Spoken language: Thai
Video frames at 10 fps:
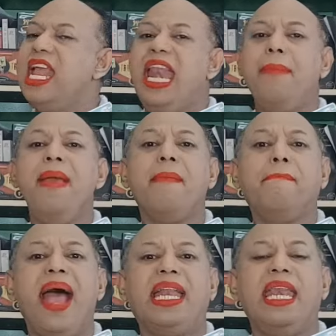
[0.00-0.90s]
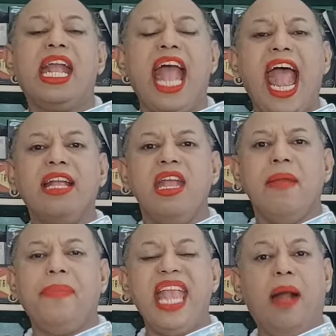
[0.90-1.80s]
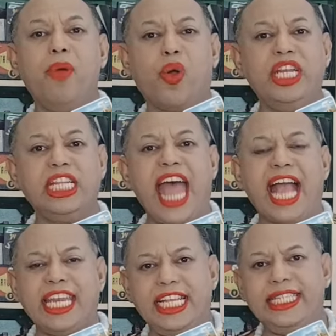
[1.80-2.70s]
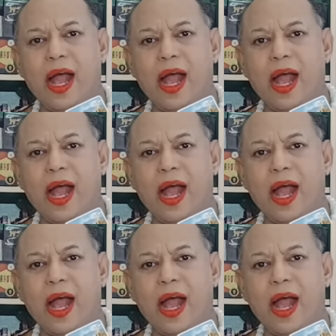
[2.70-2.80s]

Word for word: และแบ่งปันนะคะไปยังบุคคลต่าง ๆ ใน